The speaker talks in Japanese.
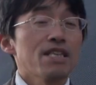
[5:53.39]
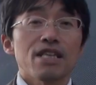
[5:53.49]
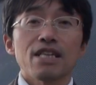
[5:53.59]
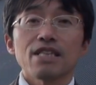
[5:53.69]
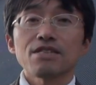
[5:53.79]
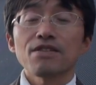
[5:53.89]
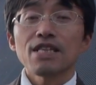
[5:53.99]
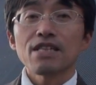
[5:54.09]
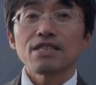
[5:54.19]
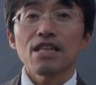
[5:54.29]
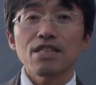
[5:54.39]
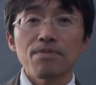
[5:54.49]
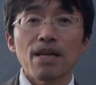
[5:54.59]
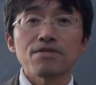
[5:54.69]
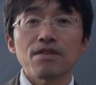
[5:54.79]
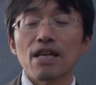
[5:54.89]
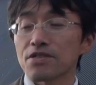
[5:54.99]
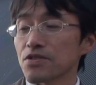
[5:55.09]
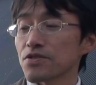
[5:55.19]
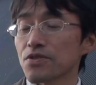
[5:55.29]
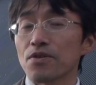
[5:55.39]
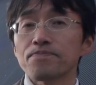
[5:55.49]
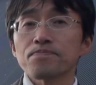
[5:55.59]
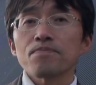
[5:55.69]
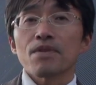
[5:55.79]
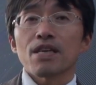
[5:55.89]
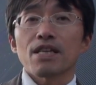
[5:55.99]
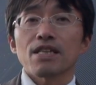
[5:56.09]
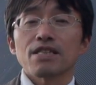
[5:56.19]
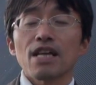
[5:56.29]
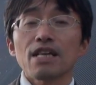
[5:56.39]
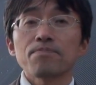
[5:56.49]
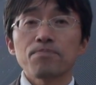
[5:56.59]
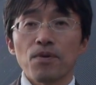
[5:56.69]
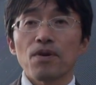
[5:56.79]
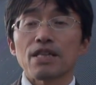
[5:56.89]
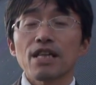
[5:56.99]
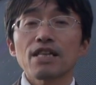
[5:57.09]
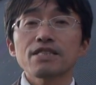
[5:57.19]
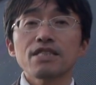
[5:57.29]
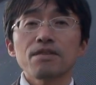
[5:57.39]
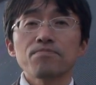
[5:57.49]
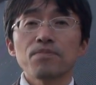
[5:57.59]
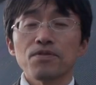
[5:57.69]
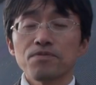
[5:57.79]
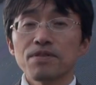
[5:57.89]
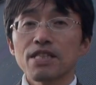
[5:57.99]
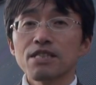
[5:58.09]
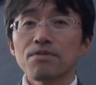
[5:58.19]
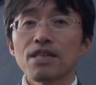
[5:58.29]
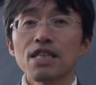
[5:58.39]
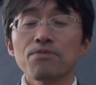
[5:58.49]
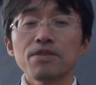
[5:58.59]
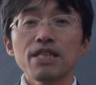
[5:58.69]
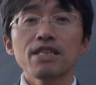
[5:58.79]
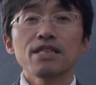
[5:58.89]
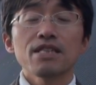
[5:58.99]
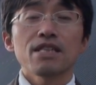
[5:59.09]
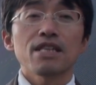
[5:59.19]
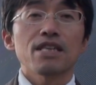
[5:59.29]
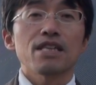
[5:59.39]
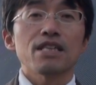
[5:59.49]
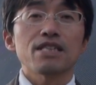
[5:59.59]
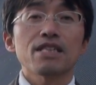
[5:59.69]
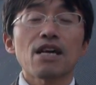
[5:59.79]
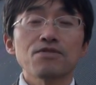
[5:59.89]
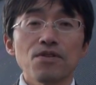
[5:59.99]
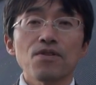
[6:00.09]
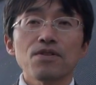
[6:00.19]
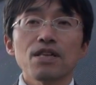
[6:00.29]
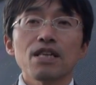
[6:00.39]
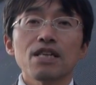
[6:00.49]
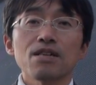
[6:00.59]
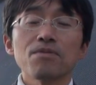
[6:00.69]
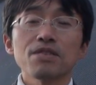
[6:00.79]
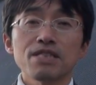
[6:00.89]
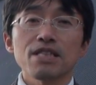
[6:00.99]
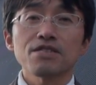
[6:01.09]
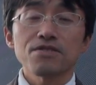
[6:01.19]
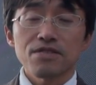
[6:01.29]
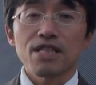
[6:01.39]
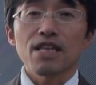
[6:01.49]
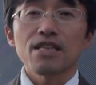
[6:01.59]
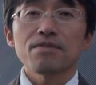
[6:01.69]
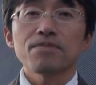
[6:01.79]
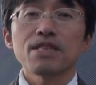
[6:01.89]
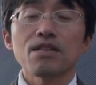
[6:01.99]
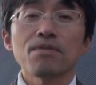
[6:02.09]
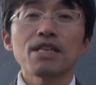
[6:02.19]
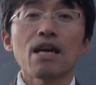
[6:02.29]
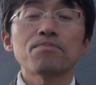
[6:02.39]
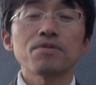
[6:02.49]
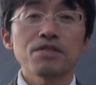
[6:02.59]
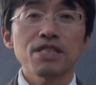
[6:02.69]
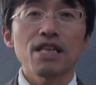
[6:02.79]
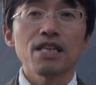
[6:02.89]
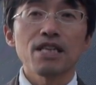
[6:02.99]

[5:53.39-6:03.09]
えー、それは何のためにあるのかっていうと、えー、第一歩新しい一歩を踏み出してもらうために、えー、企画を、えー、思い切って作ってみんなの前で発表して、